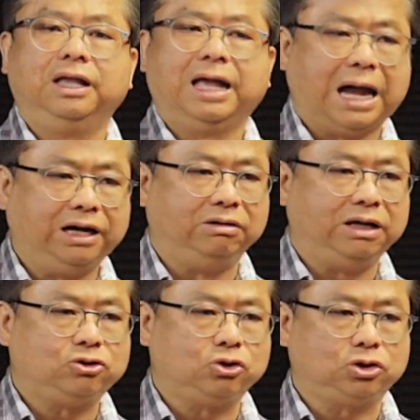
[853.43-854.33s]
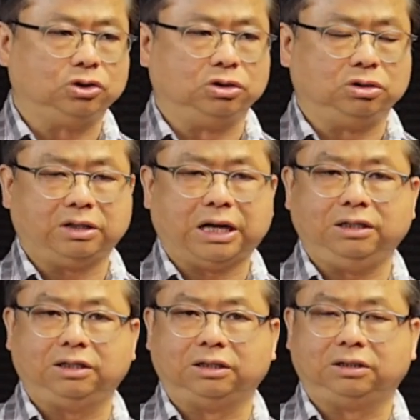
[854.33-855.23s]
还有呢，就是那
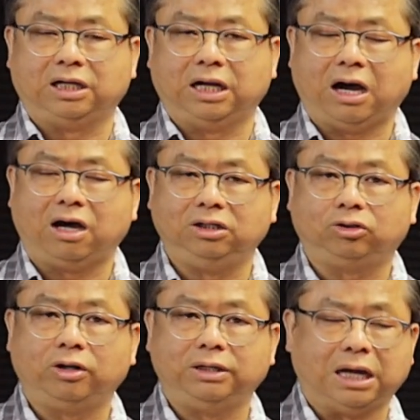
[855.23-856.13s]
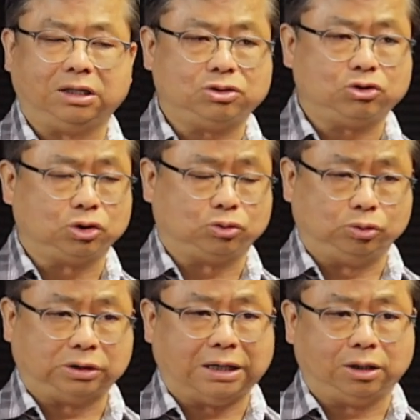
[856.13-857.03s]
一个的Anatolia，就是
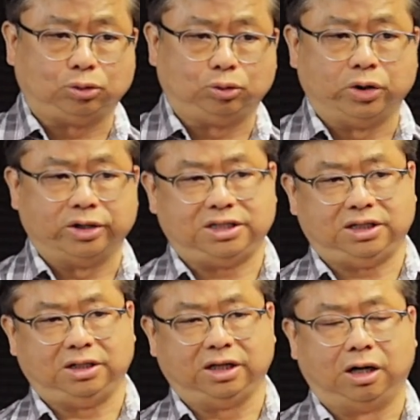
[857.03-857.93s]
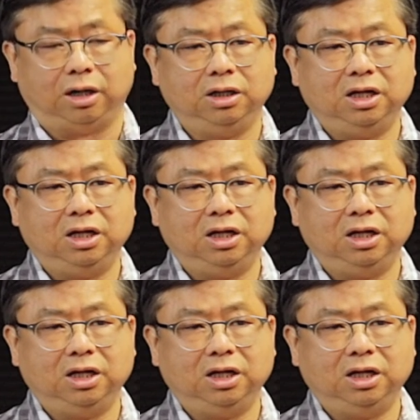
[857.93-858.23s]
古代的土耳其哈。